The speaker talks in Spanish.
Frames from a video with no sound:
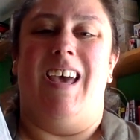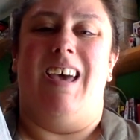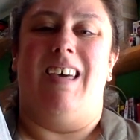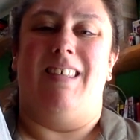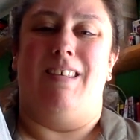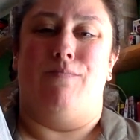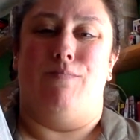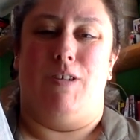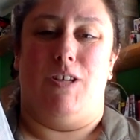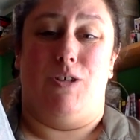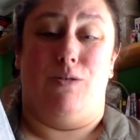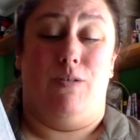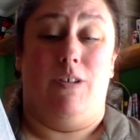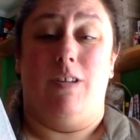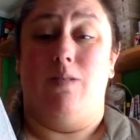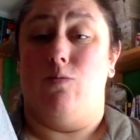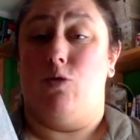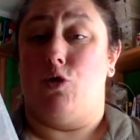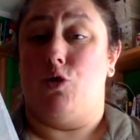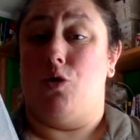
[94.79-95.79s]
Además
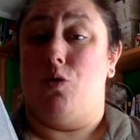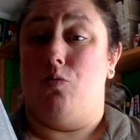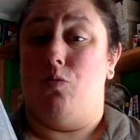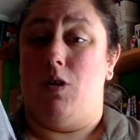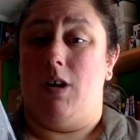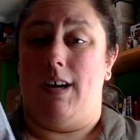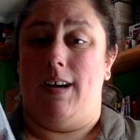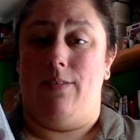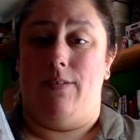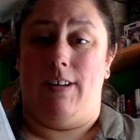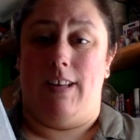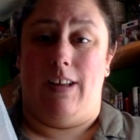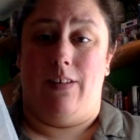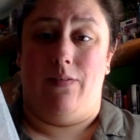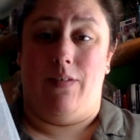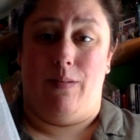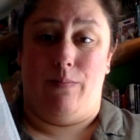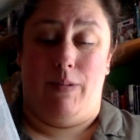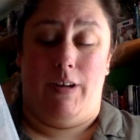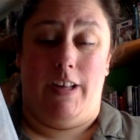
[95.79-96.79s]
veremos cómo acaba la
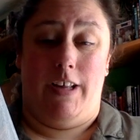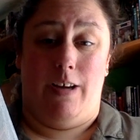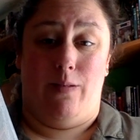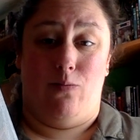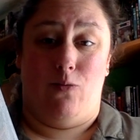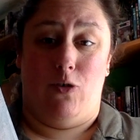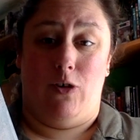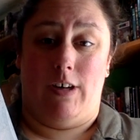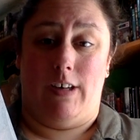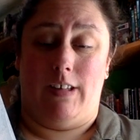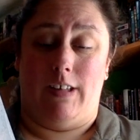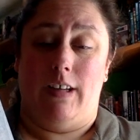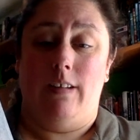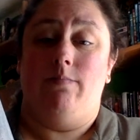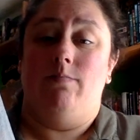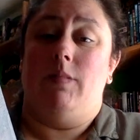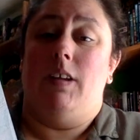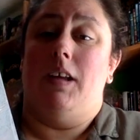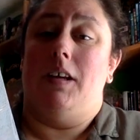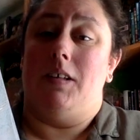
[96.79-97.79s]
familia muerta,
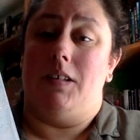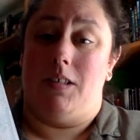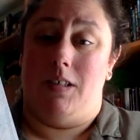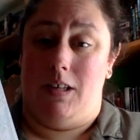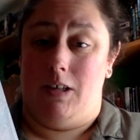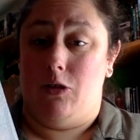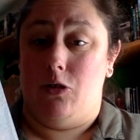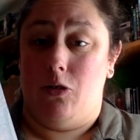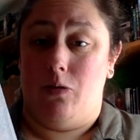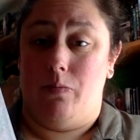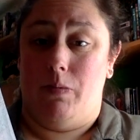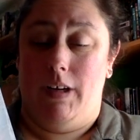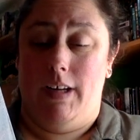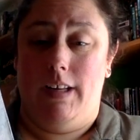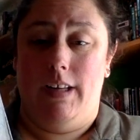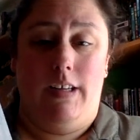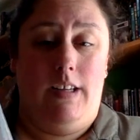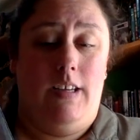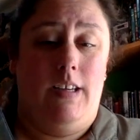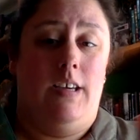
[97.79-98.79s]
excepto
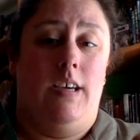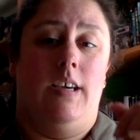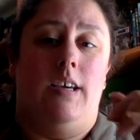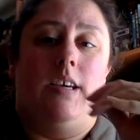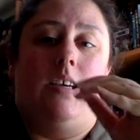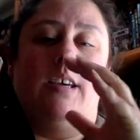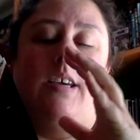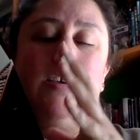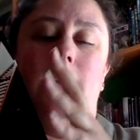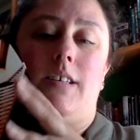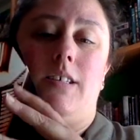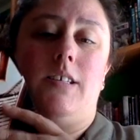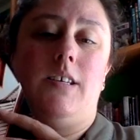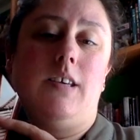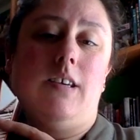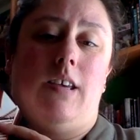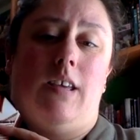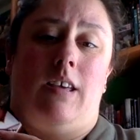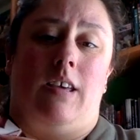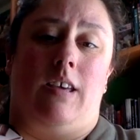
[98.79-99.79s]
Mary, que es
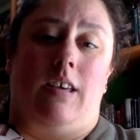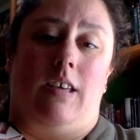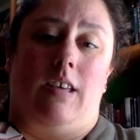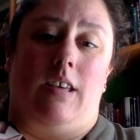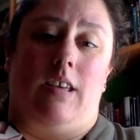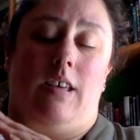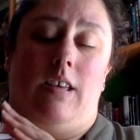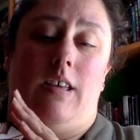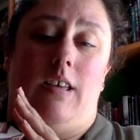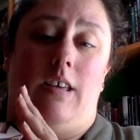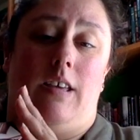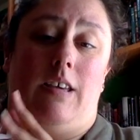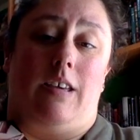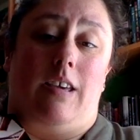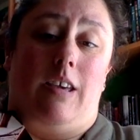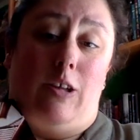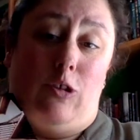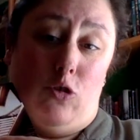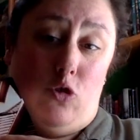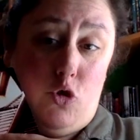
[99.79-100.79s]
eh,
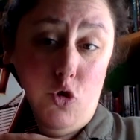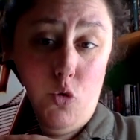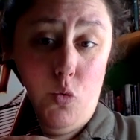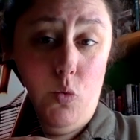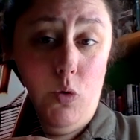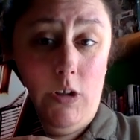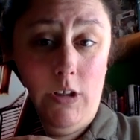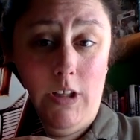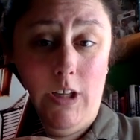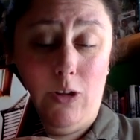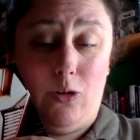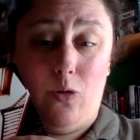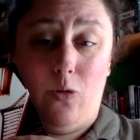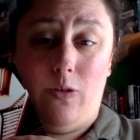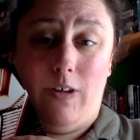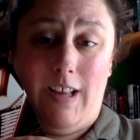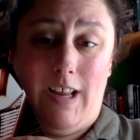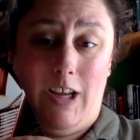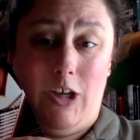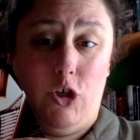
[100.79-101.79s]
quien nos cuenta
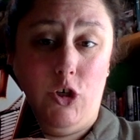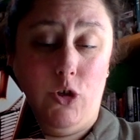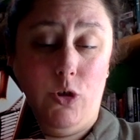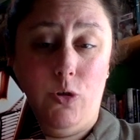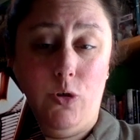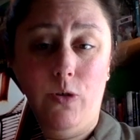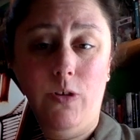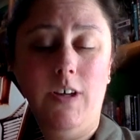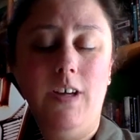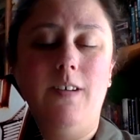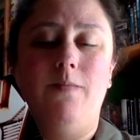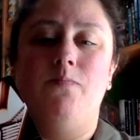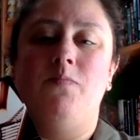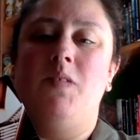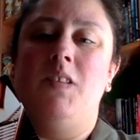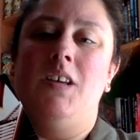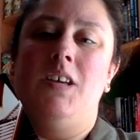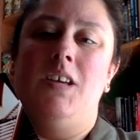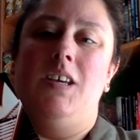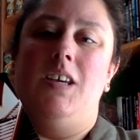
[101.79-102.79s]
toda la historia
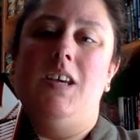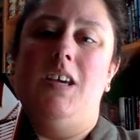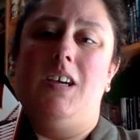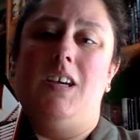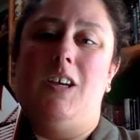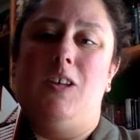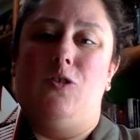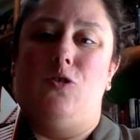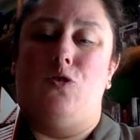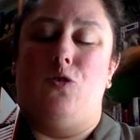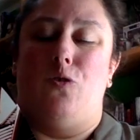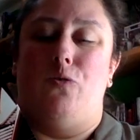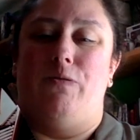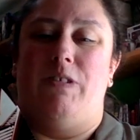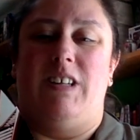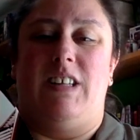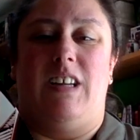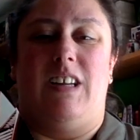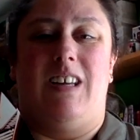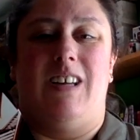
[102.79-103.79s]
y que nos lo va
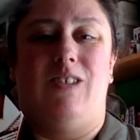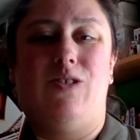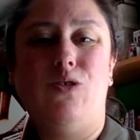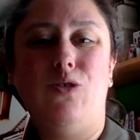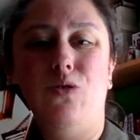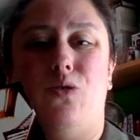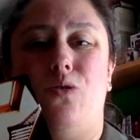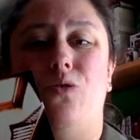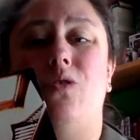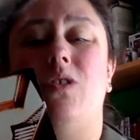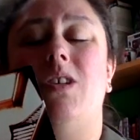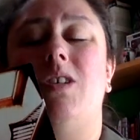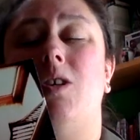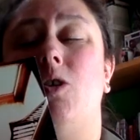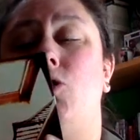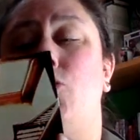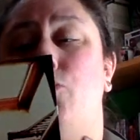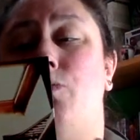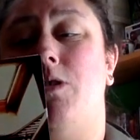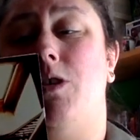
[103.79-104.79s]
narrando todo desde
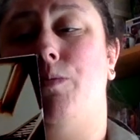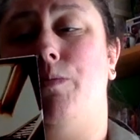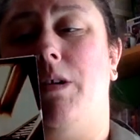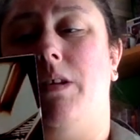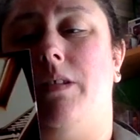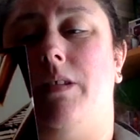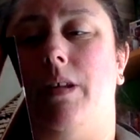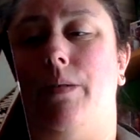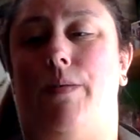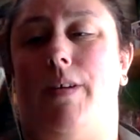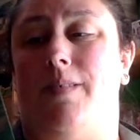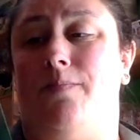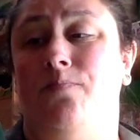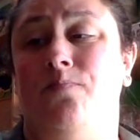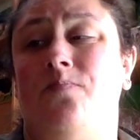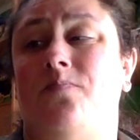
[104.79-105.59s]
su perspectiva.